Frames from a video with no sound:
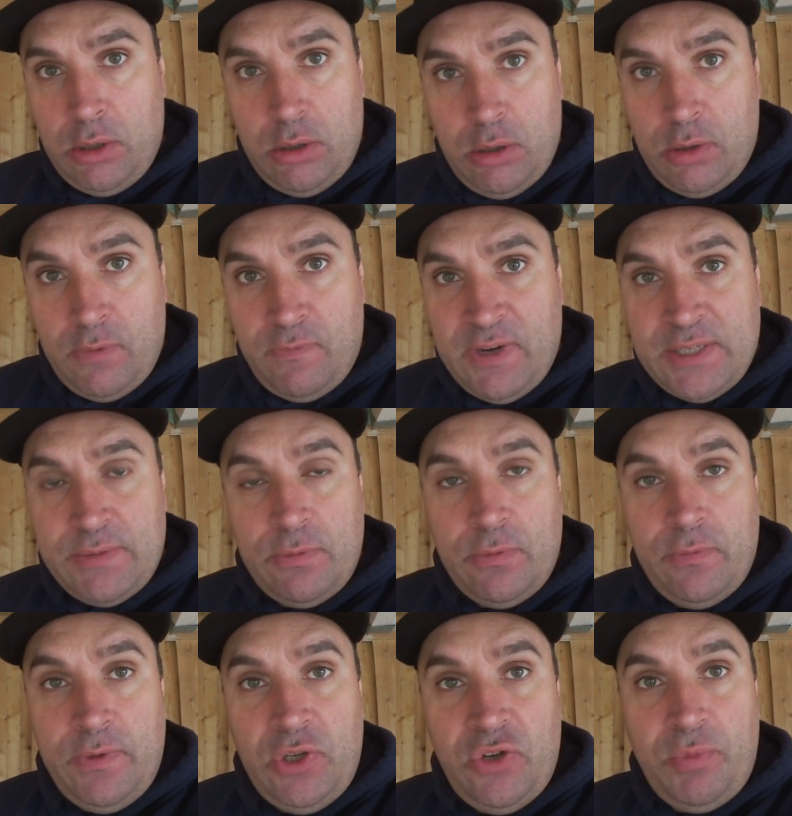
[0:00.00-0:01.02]
Äh, was,
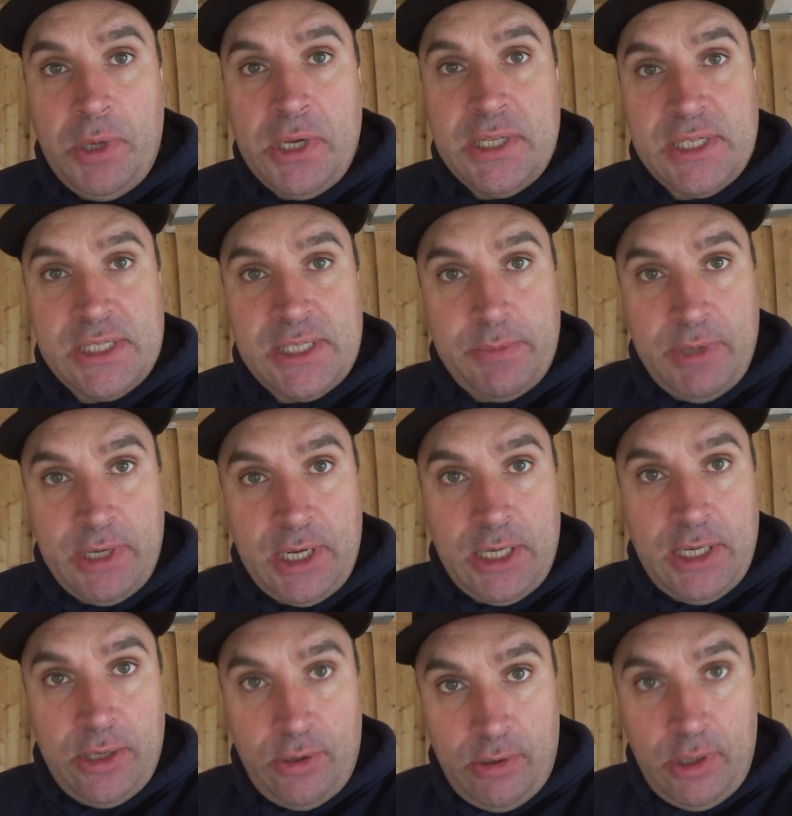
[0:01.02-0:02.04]
wo, wie spielt jetzt erst einmal
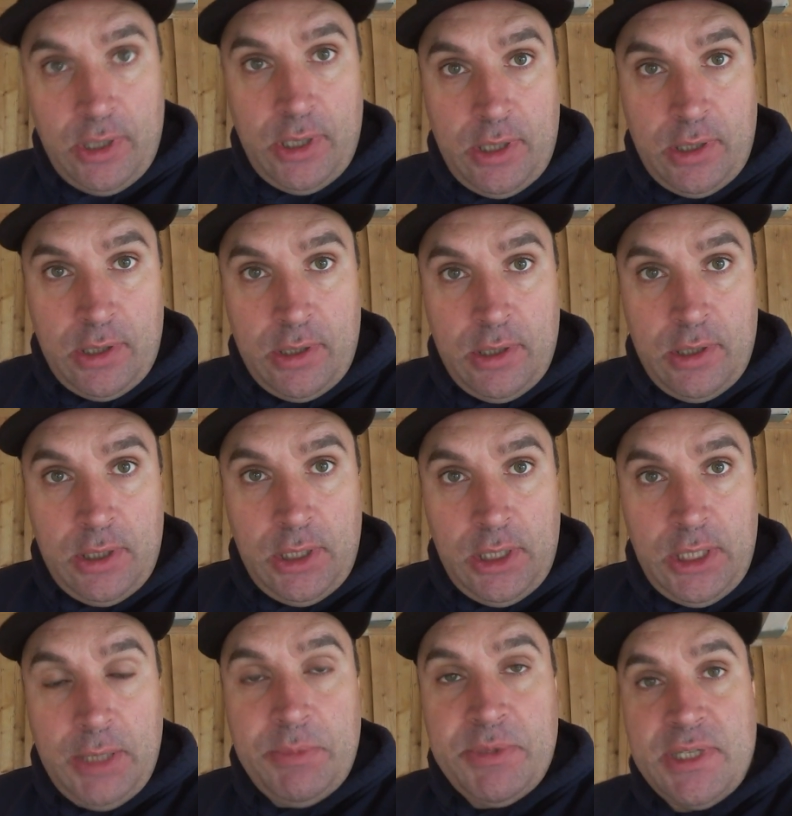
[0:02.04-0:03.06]
keine Rolle.
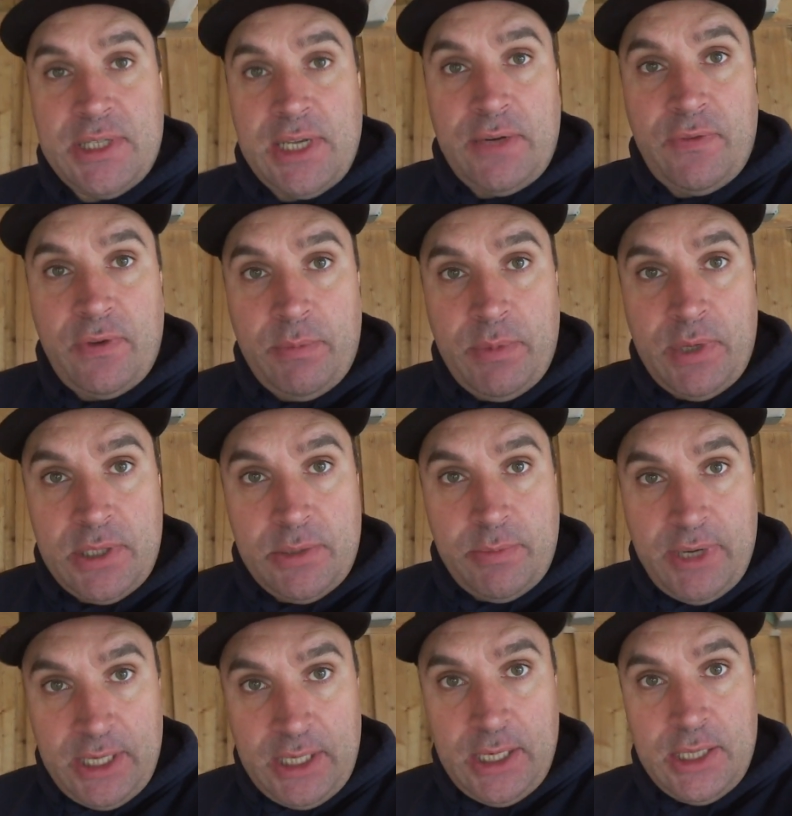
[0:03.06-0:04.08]
Ich nehme das jetzt einfach mal
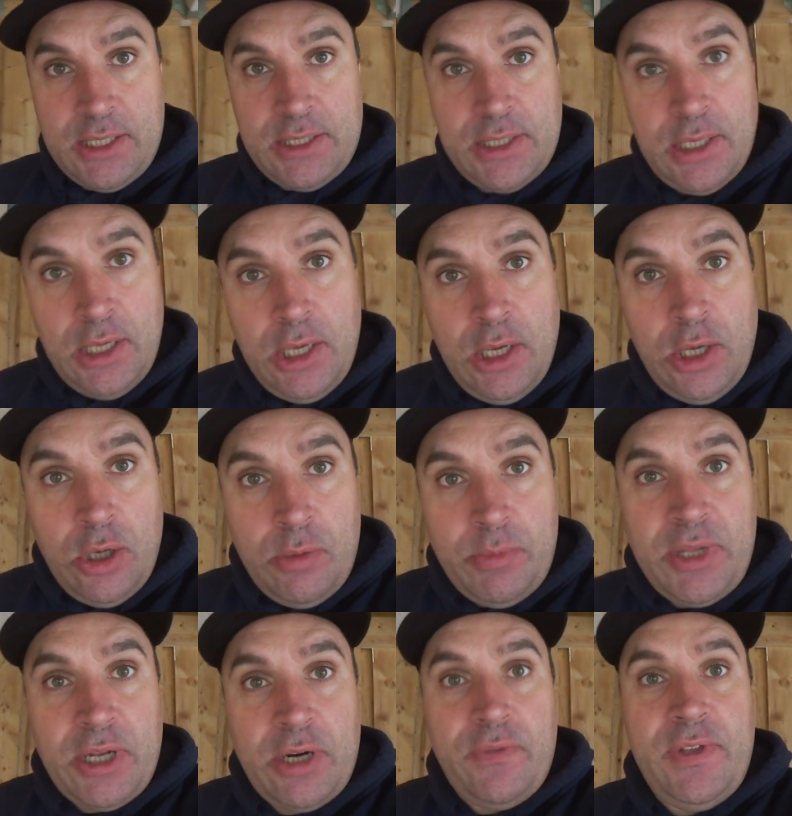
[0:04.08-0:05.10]
zum Anlass,
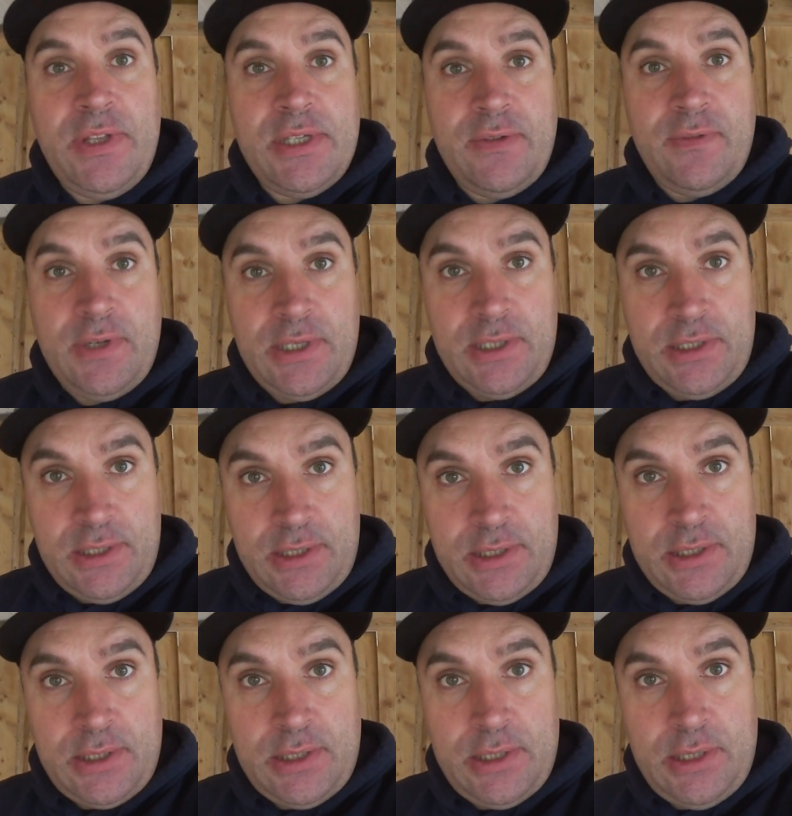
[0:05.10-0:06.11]
um darauf hinzuweisen,
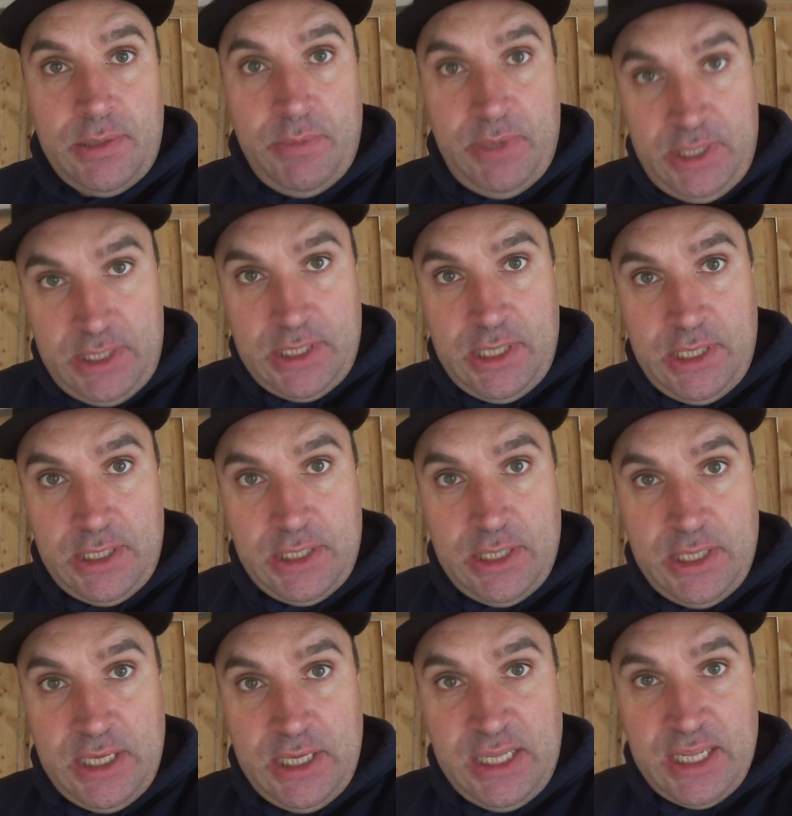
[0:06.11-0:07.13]
dass im Internet
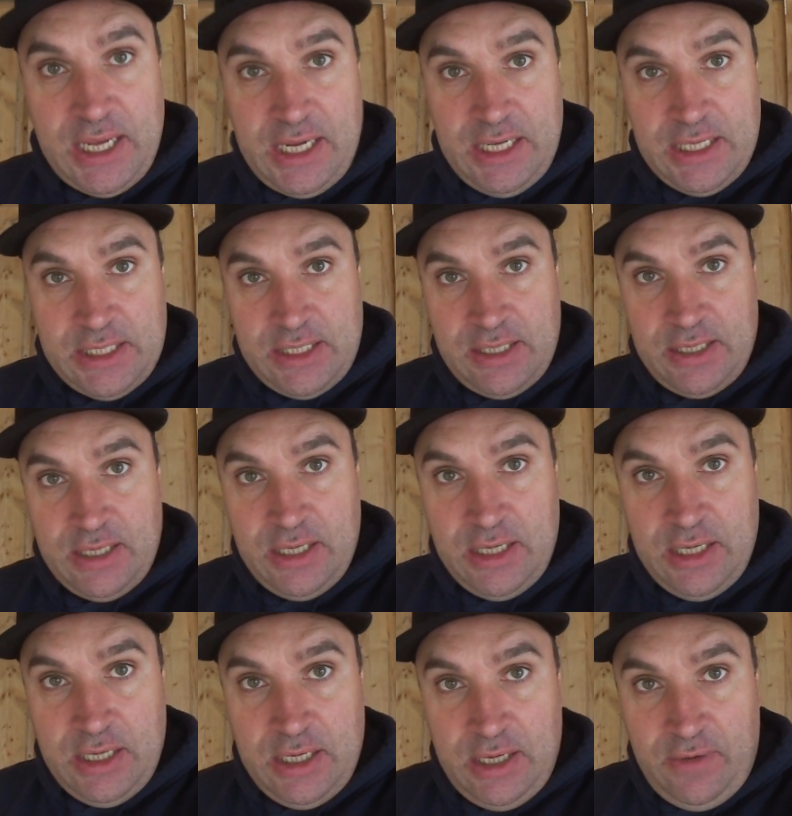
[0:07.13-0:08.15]
nicht alles,
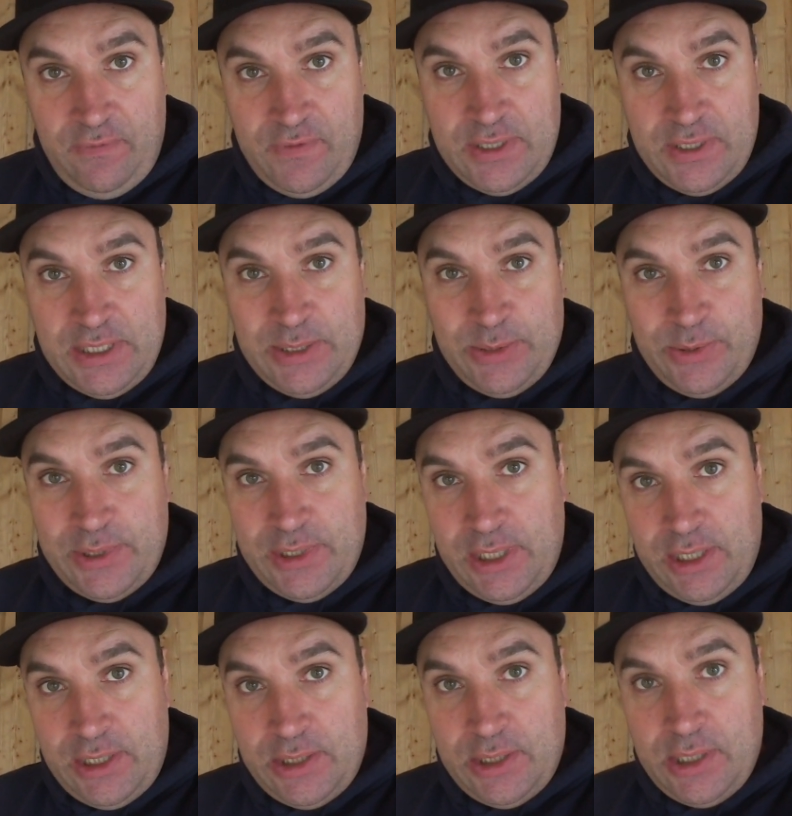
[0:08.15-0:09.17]
was ihr so
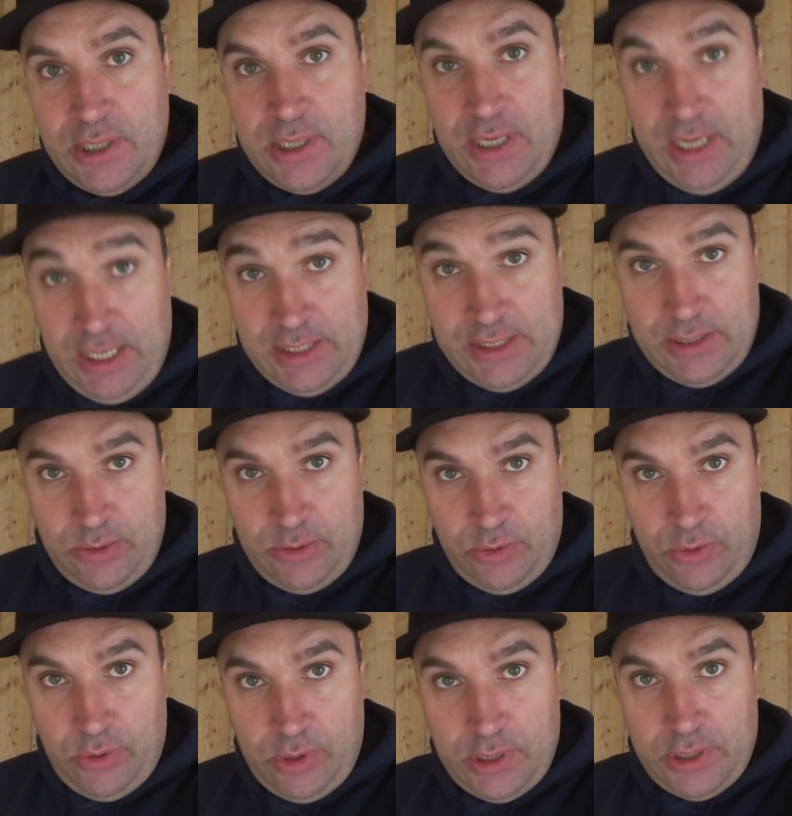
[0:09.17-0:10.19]
seht, lest
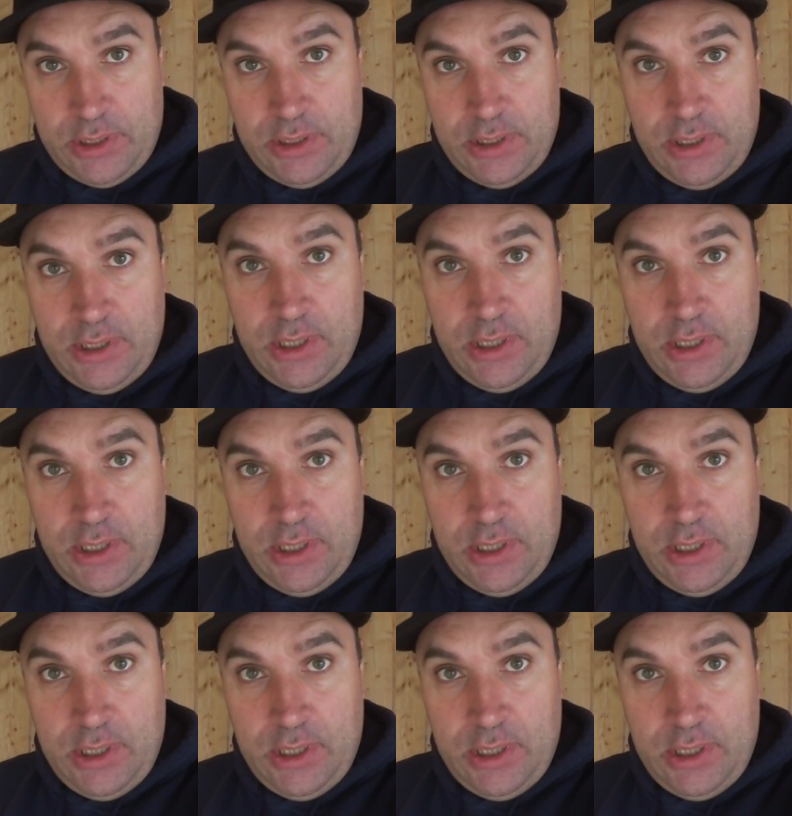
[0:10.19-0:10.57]
und hört,